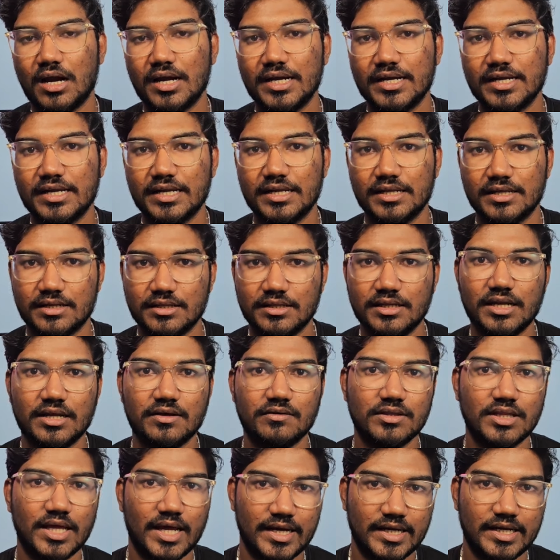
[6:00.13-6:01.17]
நான் ஐடியிலேருந்து
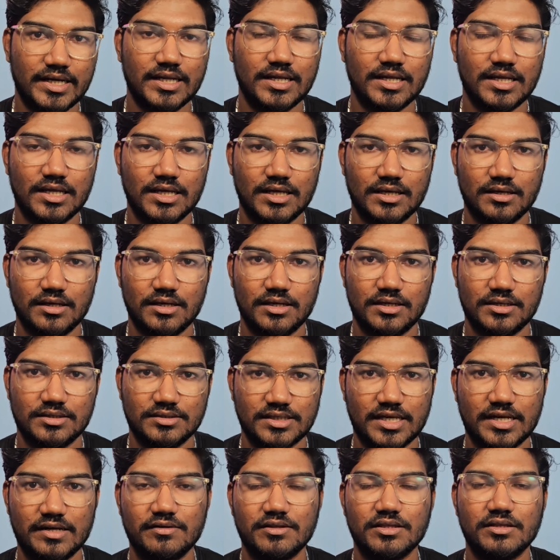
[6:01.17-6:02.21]
நீங்கள் வந்து ஐடி
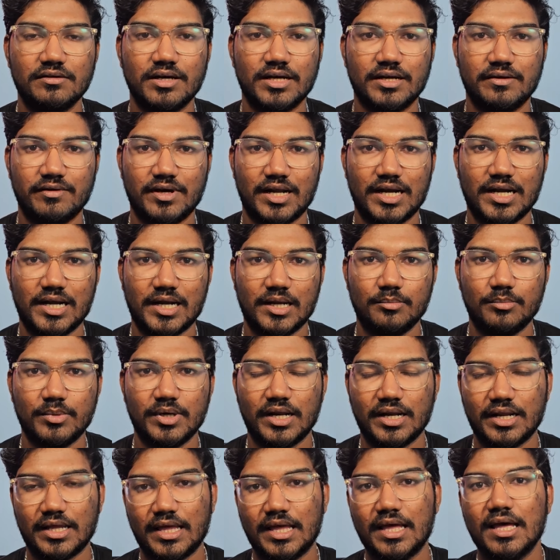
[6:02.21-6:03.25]
சைடு வந்து வர வர ட்ரை
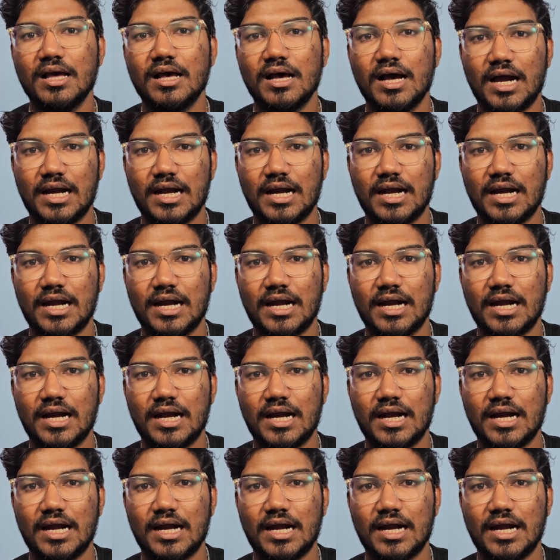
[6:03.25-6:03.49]
பண்ணுறீங்க